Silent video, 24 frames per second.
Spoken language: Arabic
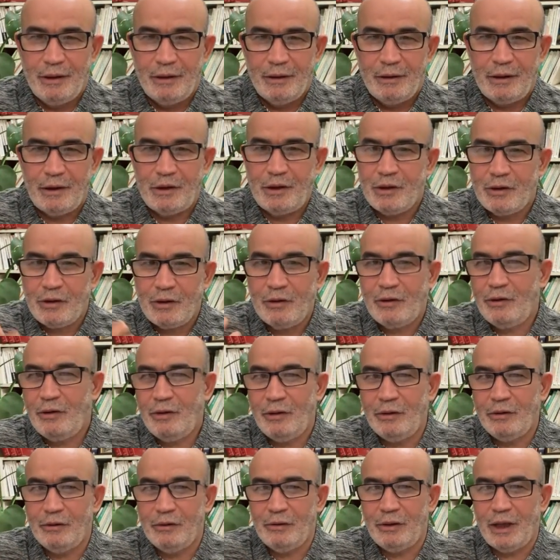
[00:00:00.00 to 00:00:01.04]
التجسس
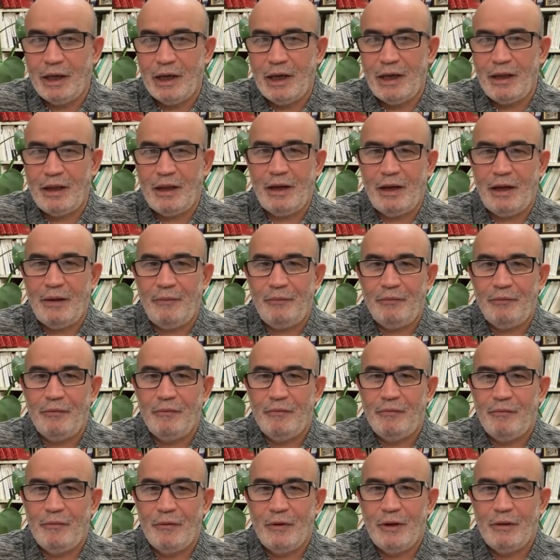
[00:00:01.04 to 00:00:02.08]
الحدودي هذا
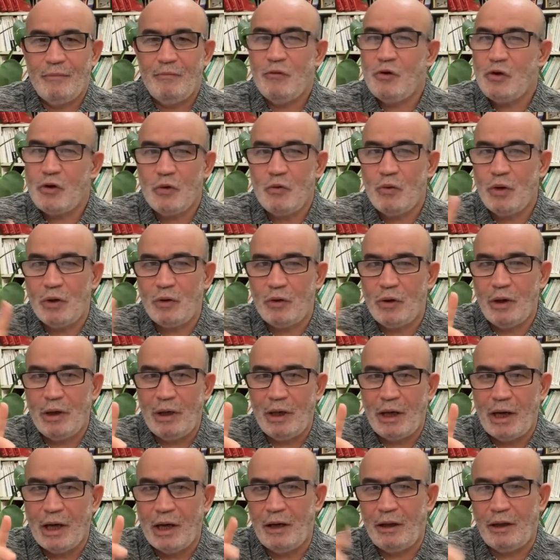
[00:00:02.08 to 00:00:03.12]
مش هو
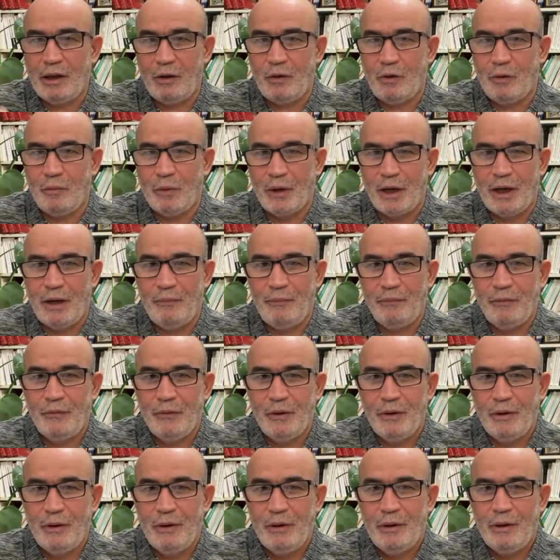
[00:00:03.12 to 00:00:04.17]
الكارثه الكبرى
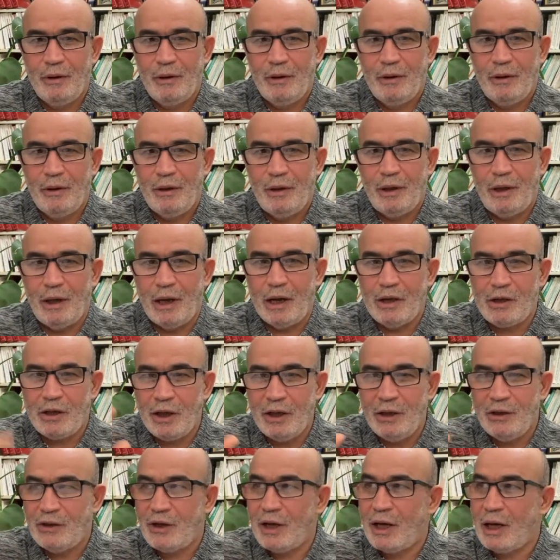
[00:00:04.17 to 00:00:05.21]

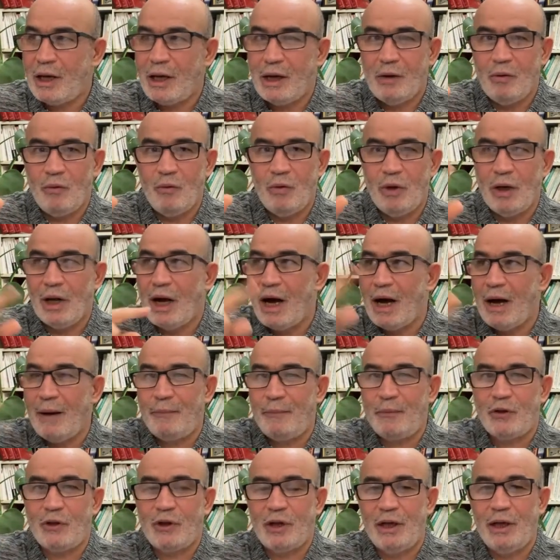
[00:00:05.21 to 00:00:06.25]
الاجهزه
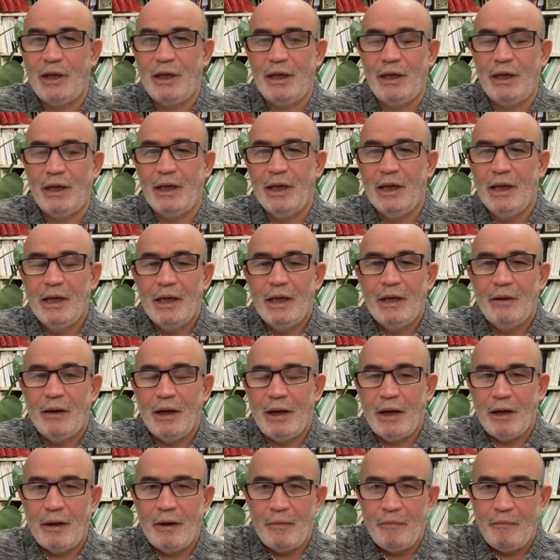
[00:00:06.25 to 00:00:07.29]
والابس اللي
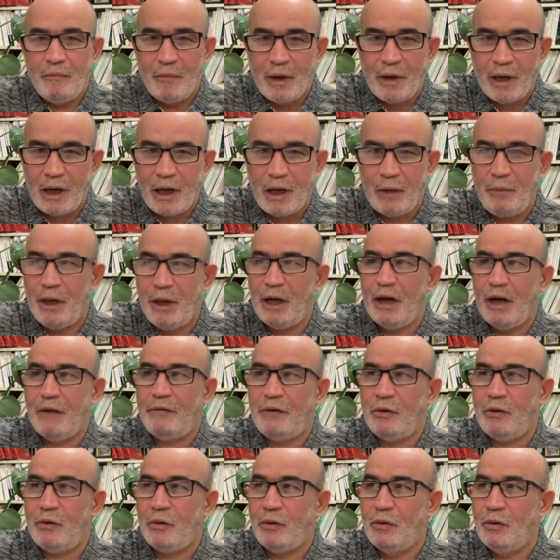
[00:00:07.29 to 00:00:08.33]
مركبينها
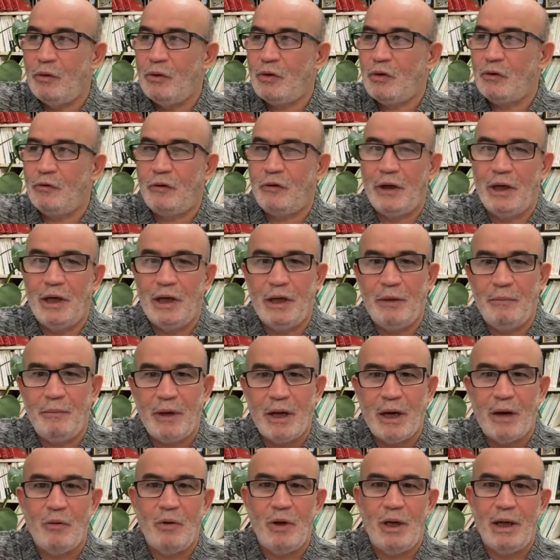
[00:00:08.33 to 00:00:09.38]
في تونس وفي
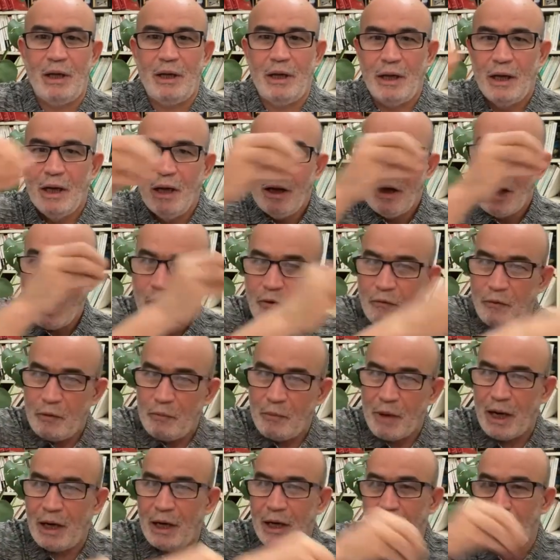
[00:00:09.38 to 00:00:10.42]
ليبيا واللي او في
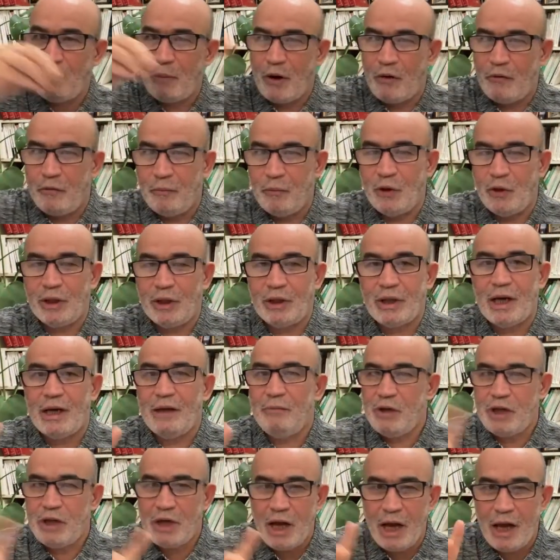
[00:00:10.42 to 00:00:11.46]
المغرب او في موريتانيا
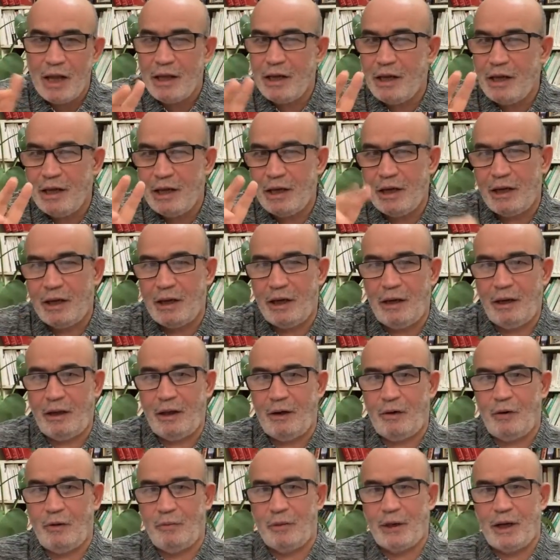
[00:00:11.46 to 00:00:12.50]
مش هذه هي الكارثه
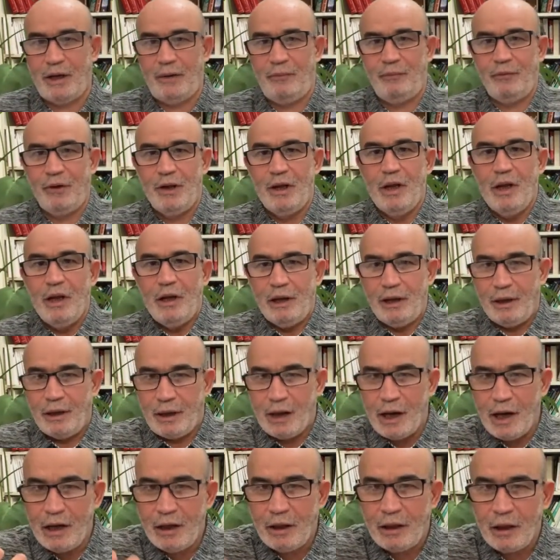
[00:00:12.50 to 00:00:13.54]
الكبرى
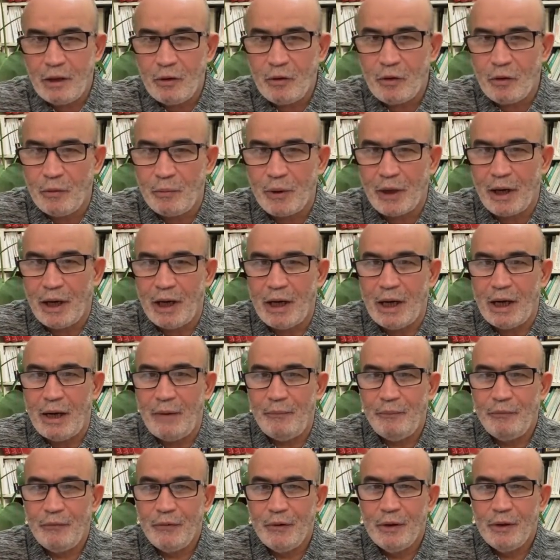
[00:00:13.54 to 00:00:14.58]
الكارثه
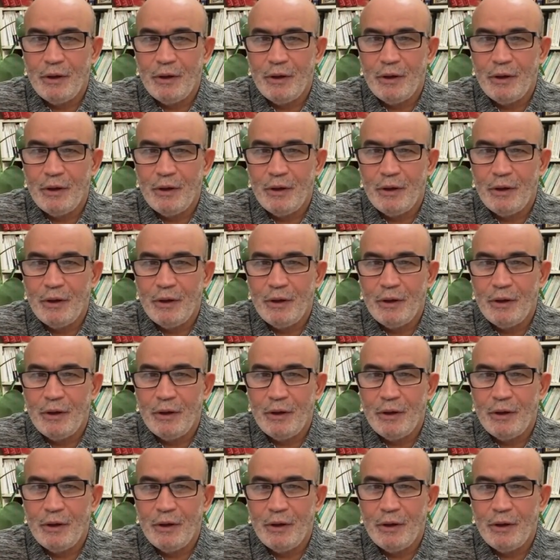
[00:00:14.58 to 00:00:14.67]
الكبرى